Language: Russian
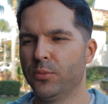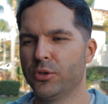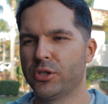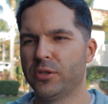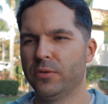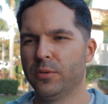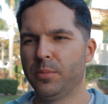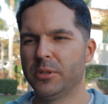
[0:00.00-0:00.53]

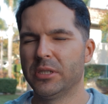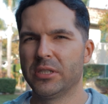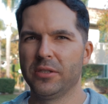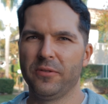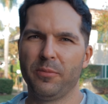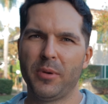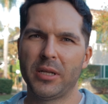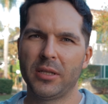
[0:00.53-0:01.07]
Можешь его
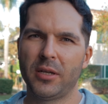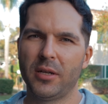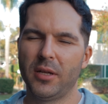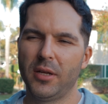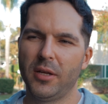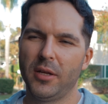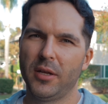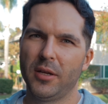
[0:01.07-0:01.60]
положить в банк,
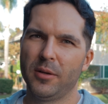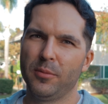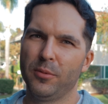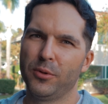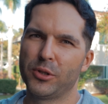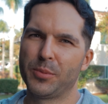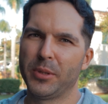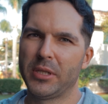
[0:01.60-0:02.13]

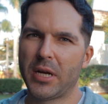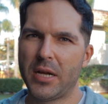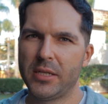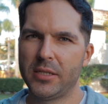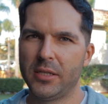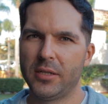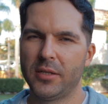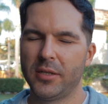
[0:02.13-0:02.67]
можешь
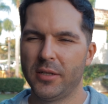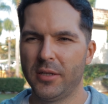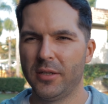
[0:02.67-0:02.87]
потратить